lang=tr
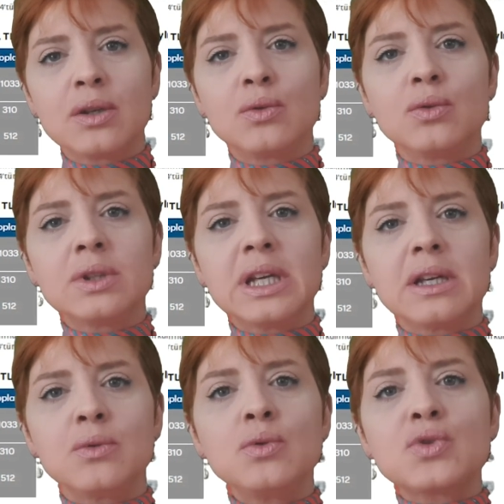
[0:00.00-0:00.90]

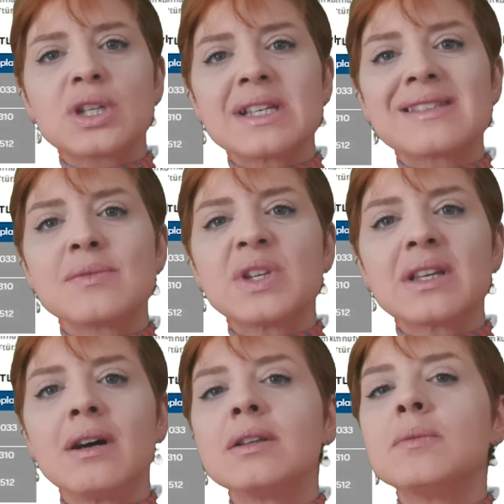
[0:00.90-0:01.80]
günde 3 kez
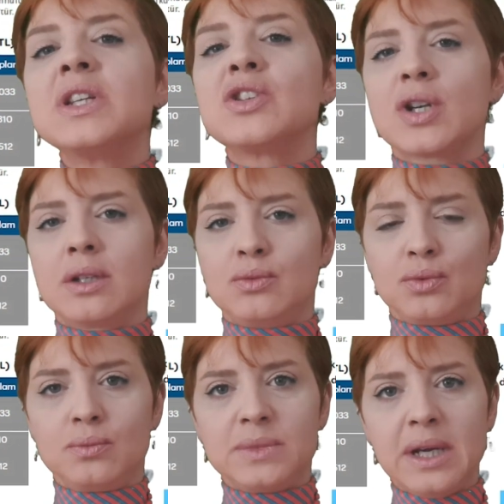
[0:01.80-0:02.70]
simit alamayacak
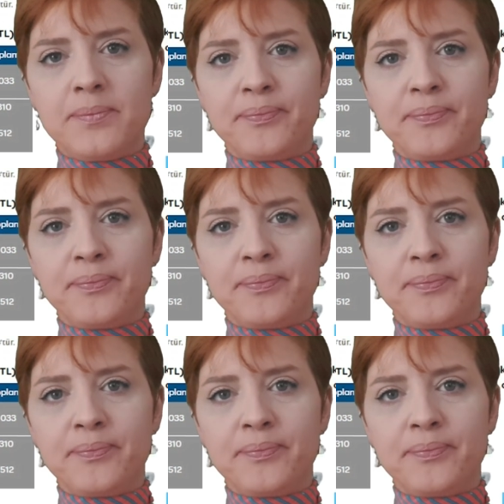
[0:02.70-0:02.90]
durumda.